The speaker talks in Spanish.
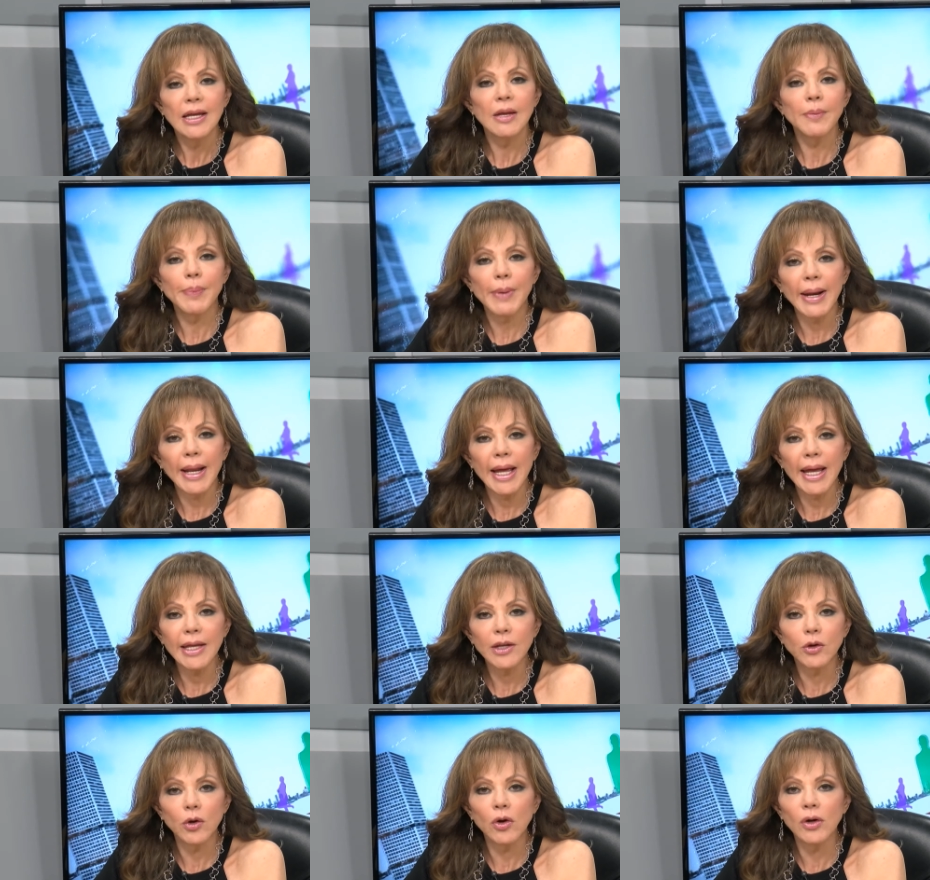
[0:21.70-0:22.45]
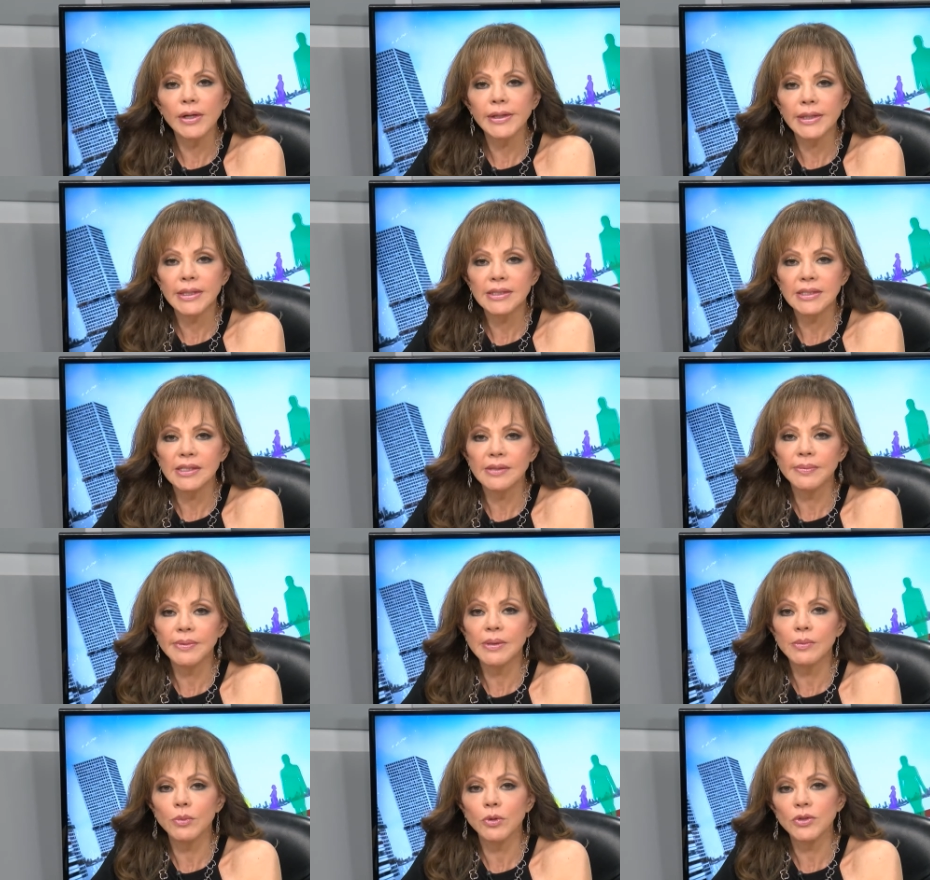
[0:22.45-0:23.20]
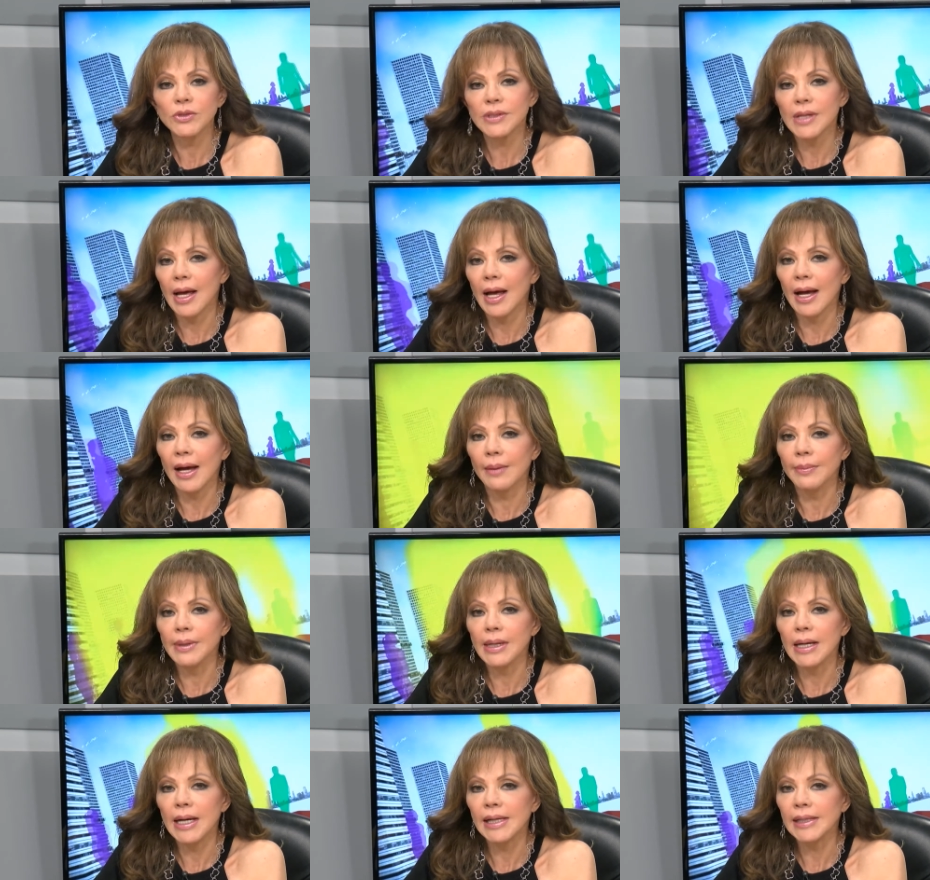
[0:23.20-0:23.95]
y para ello recibimos a
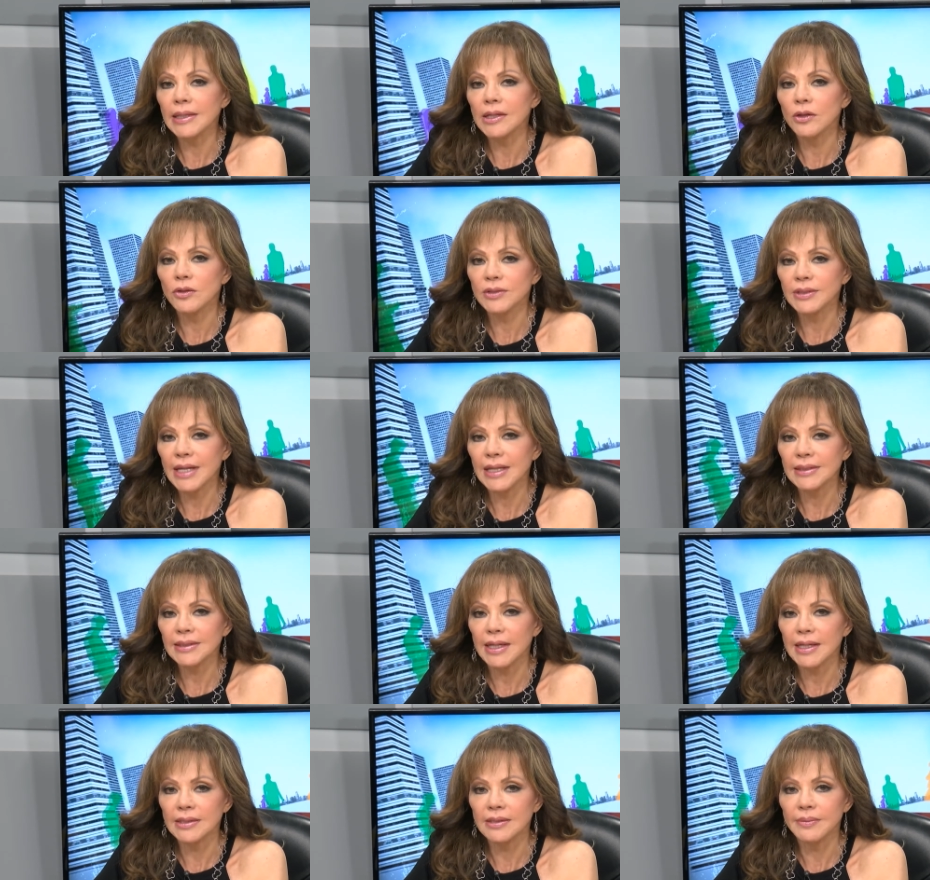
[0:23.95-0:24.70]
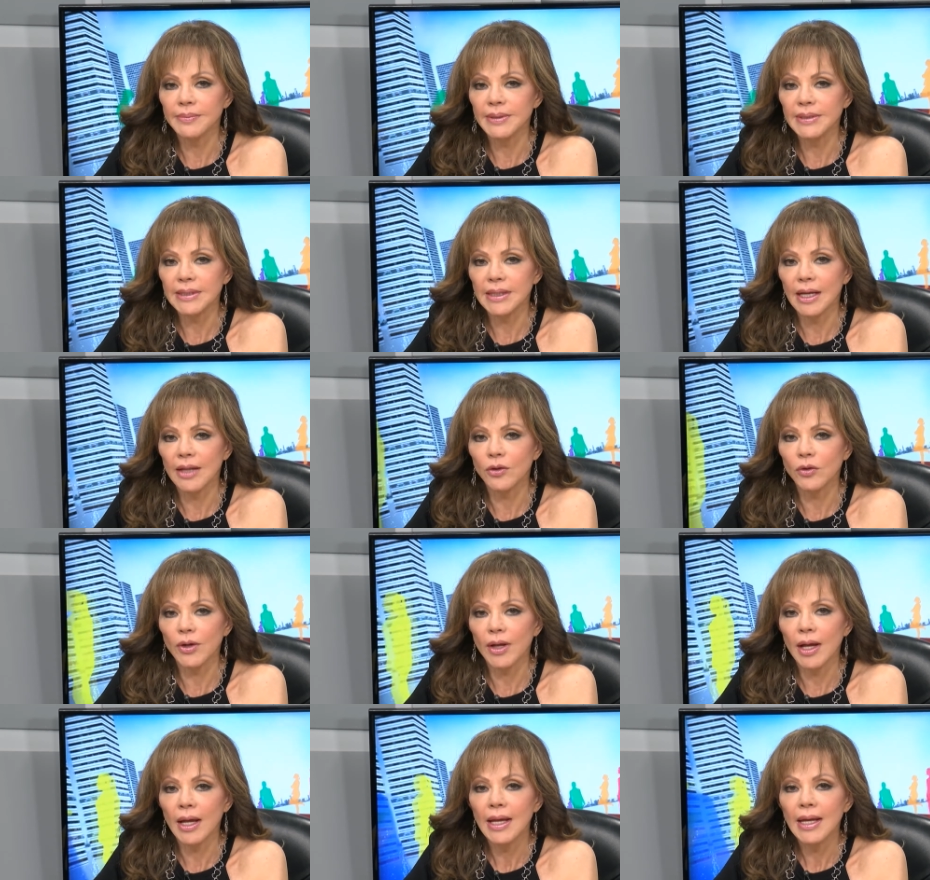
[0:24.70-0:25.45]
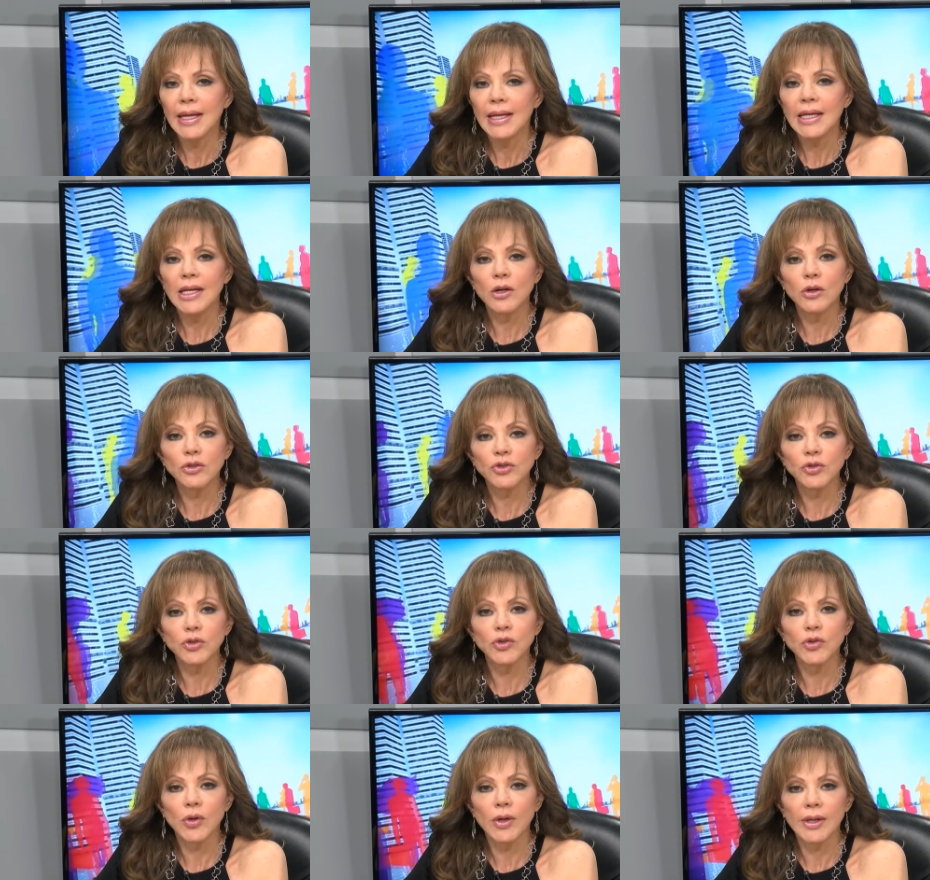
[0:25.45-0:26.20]
Gabriela Ríos Cázares, investigadora y
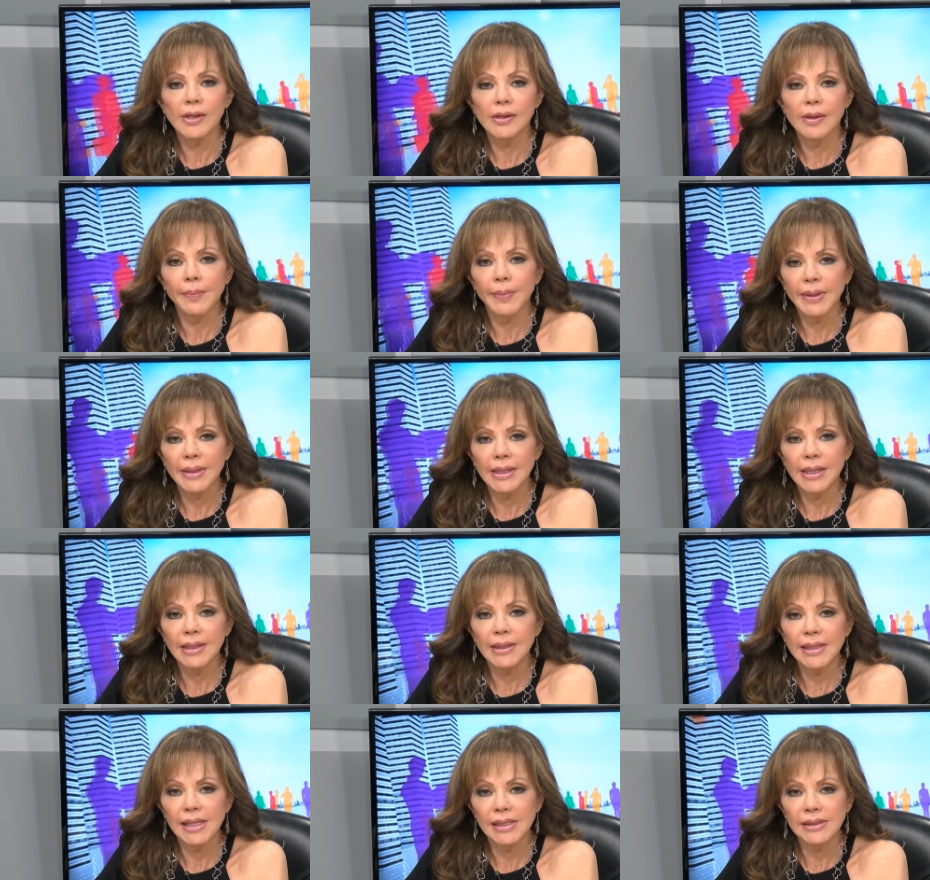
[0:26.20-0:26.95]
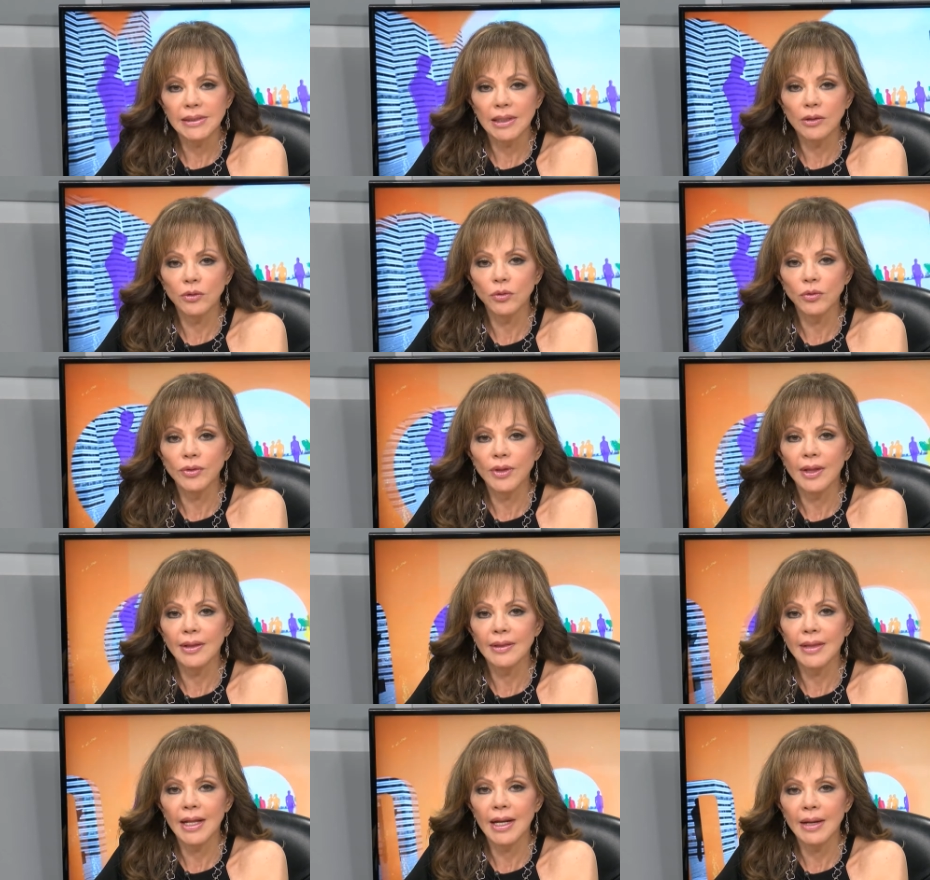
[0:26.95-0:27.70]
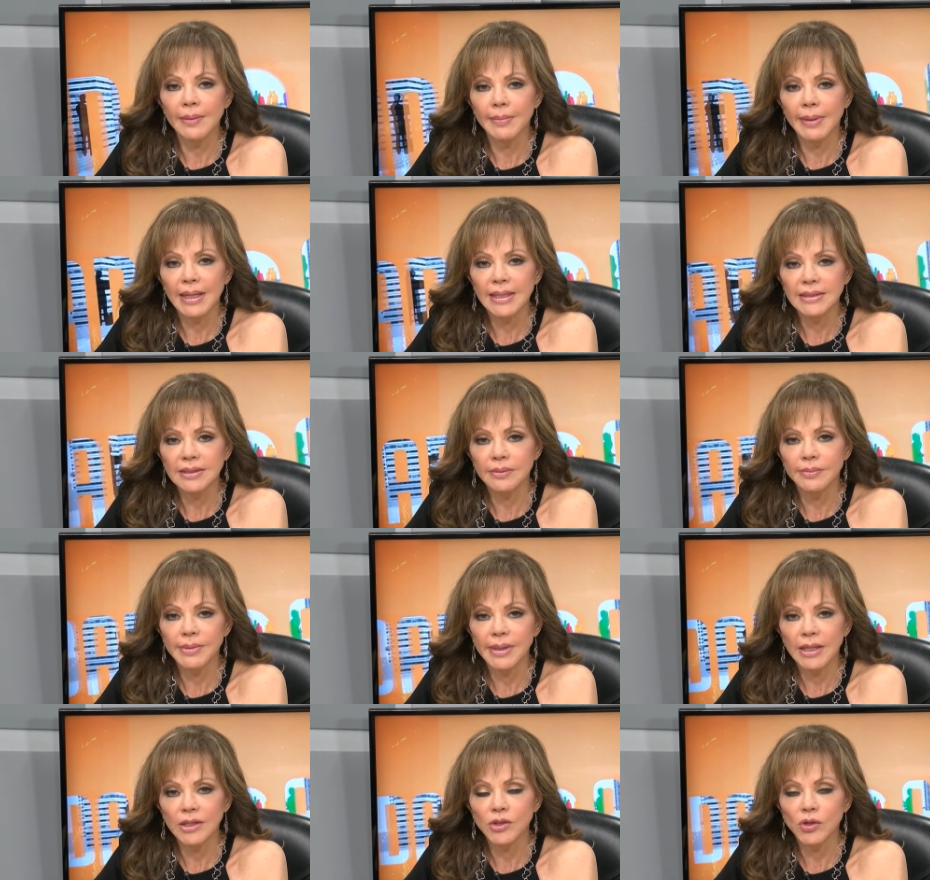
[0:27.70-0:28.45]
consultora independiente en salud del
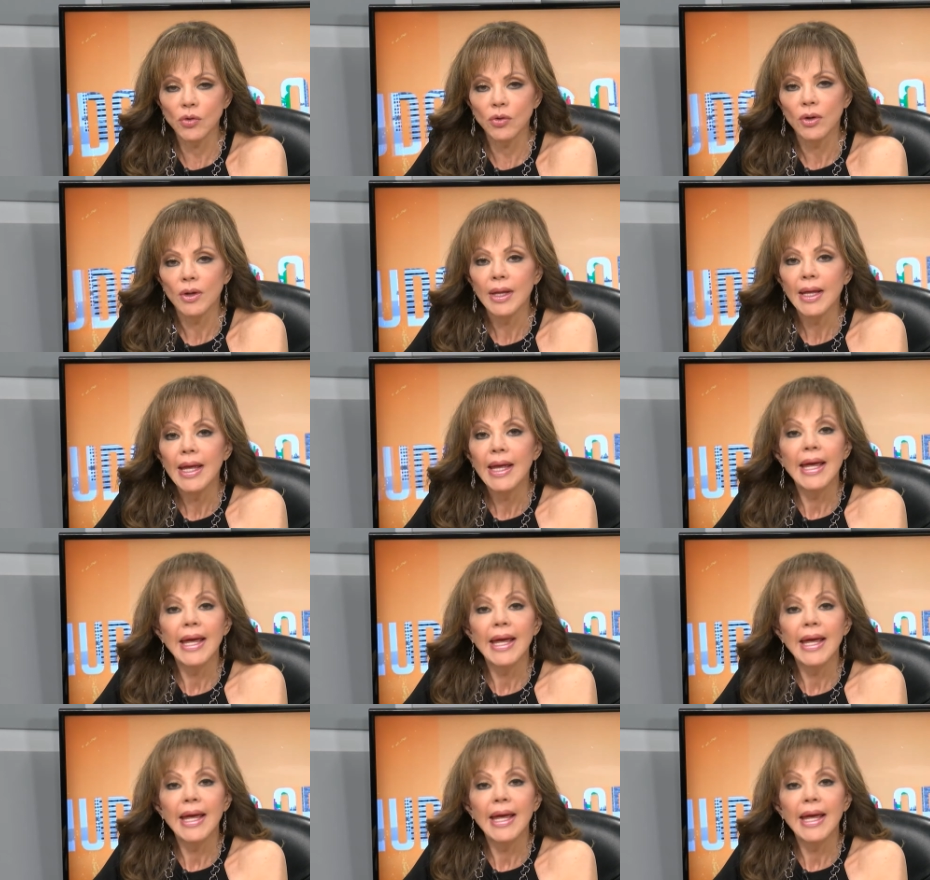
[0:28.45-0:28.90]
envejecimiento.